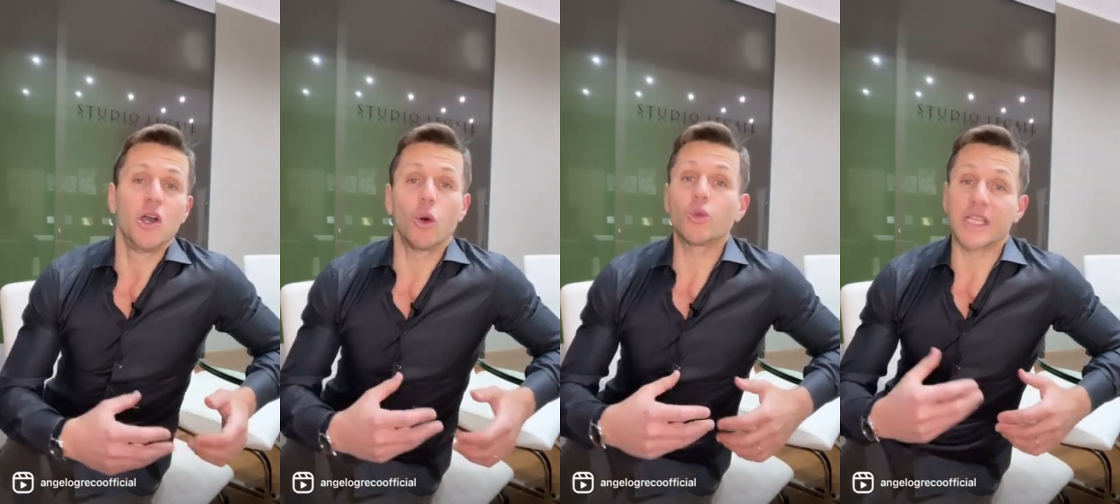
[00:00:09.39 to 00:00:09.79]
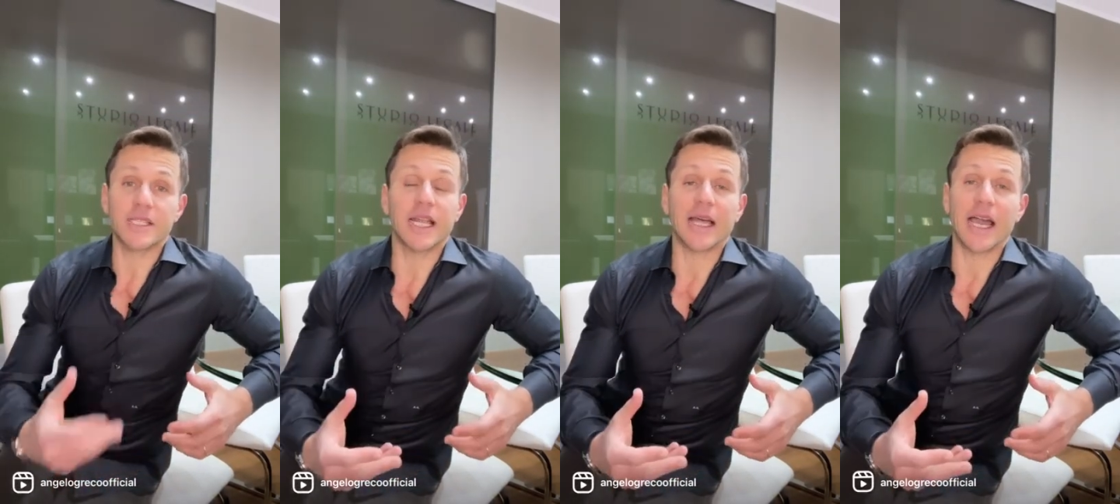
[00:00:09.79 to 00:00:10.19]
o una
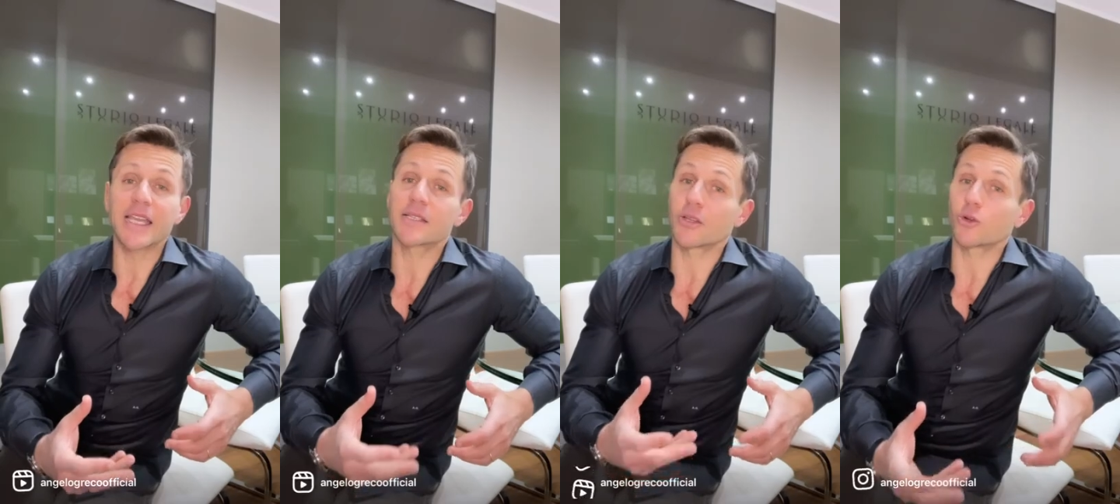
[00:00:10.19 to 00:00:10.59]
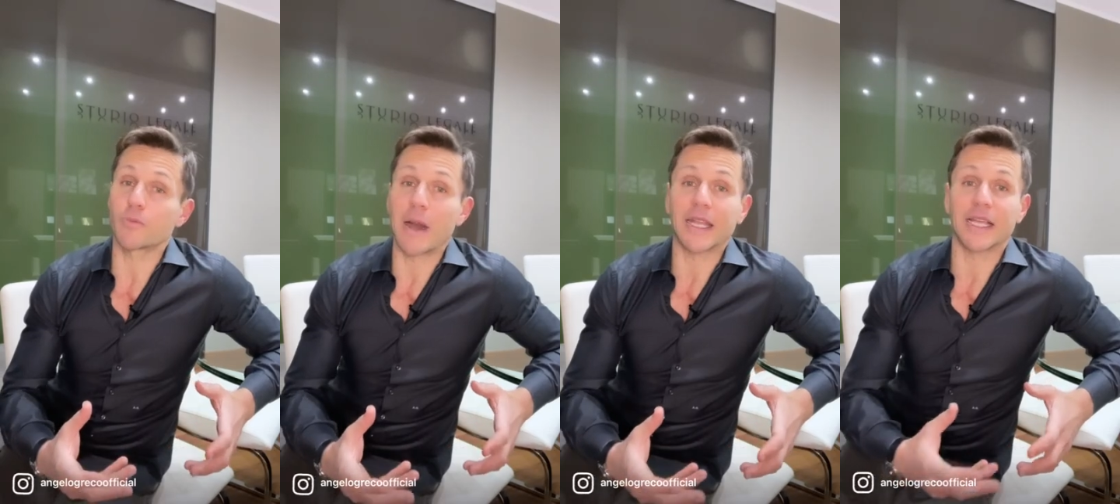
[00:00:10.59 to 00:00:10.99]
strada
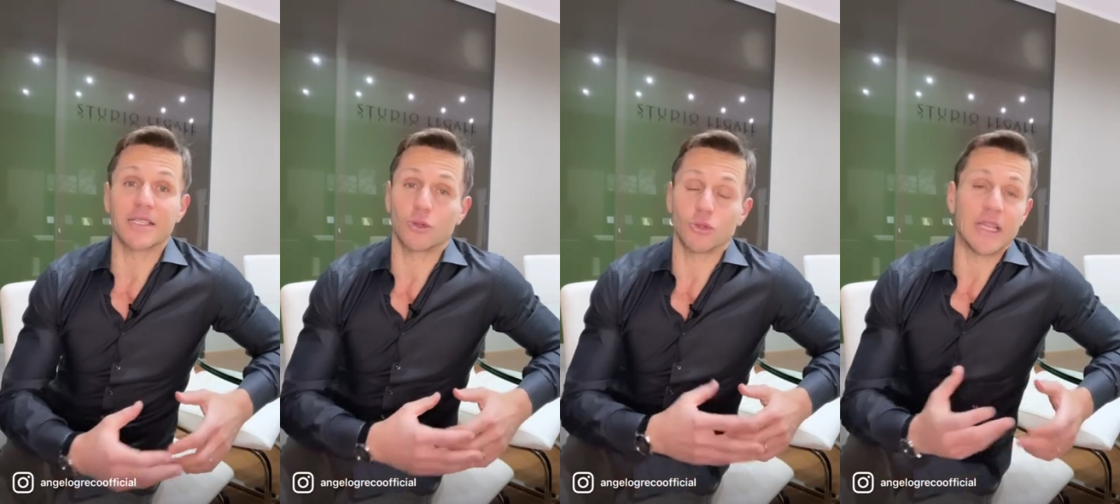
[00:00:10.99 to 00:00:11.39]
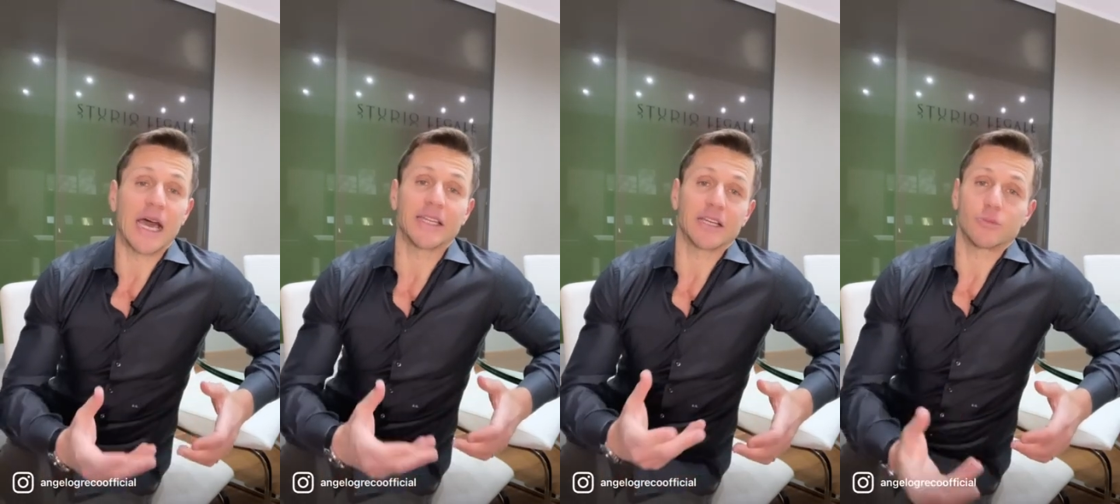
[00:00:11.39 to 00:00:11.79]
extraurbana
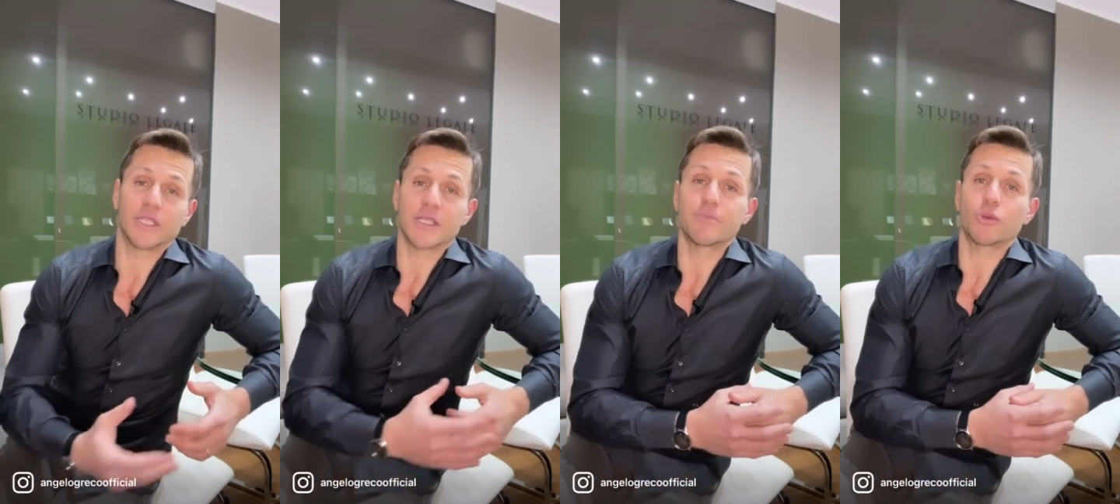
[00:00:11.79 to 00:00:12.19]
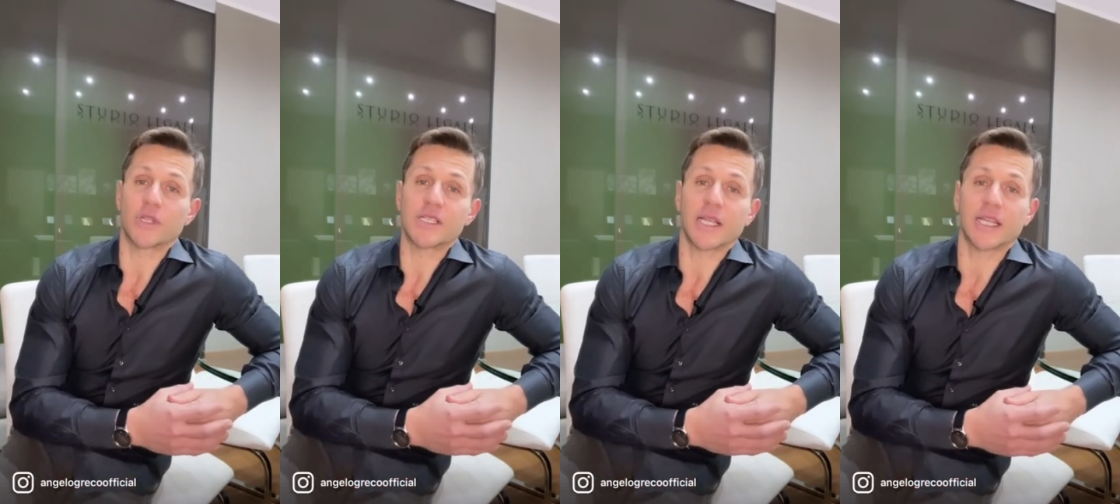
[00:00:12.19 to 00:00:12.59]
secondaria, come ad esempio
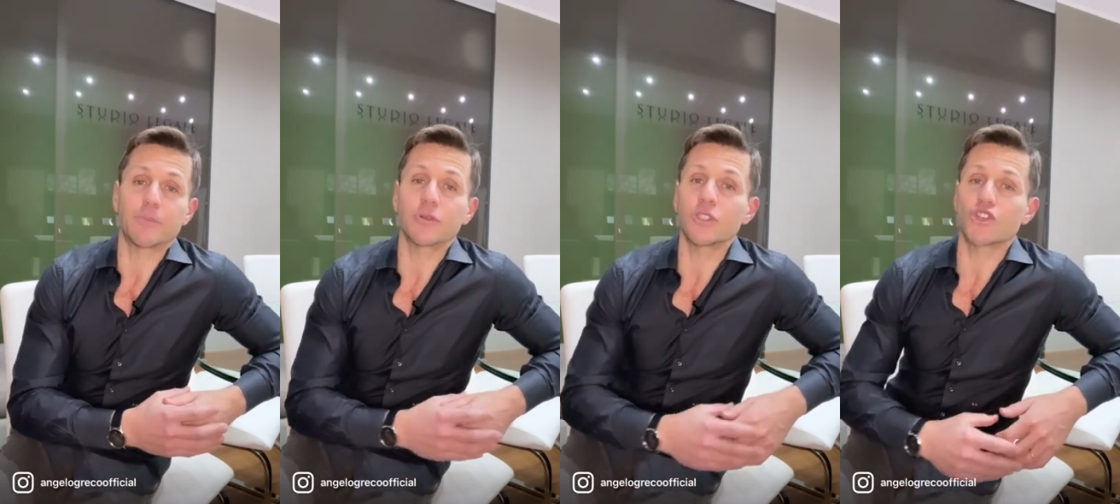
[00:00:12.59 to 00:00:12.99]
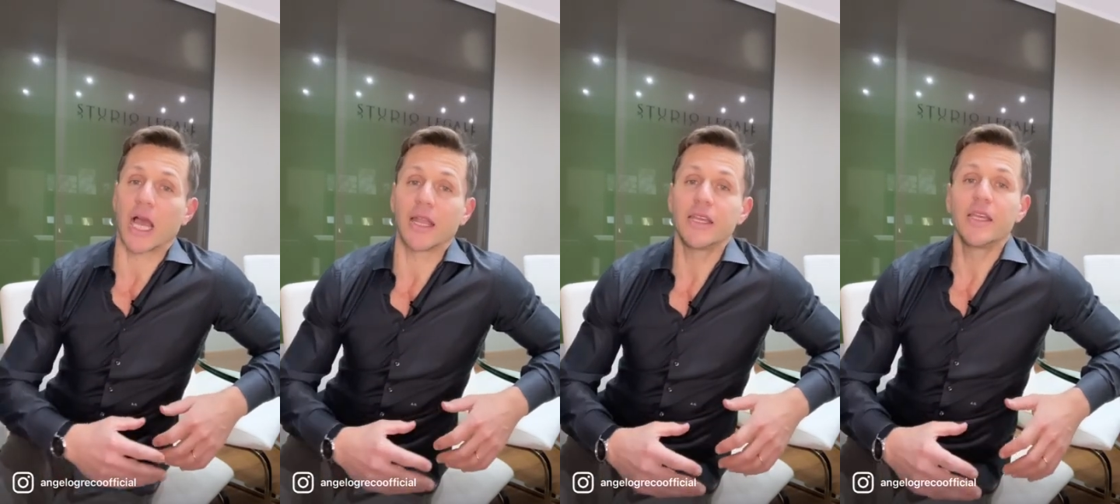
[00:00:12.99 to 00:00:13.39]
una strada
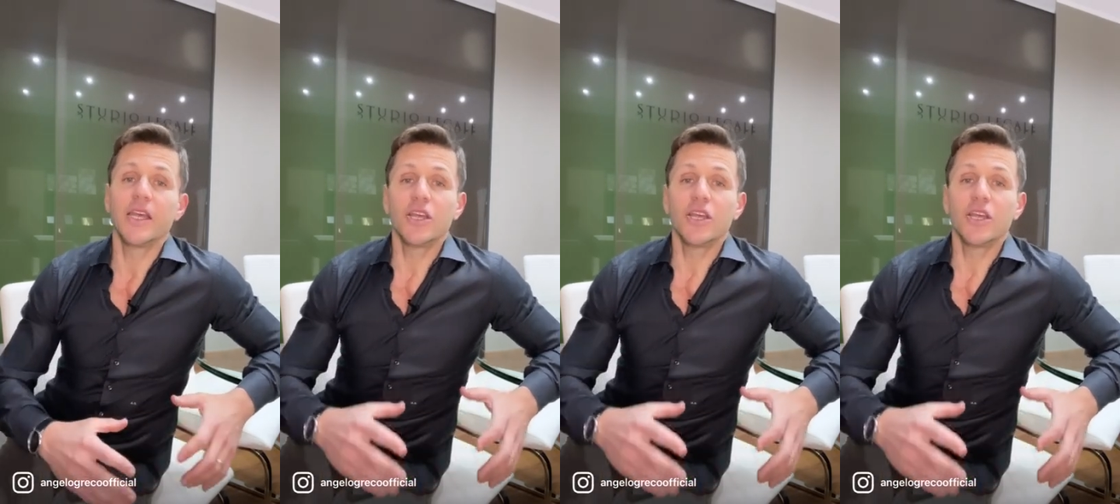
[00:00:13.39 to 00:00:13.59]
provinciale,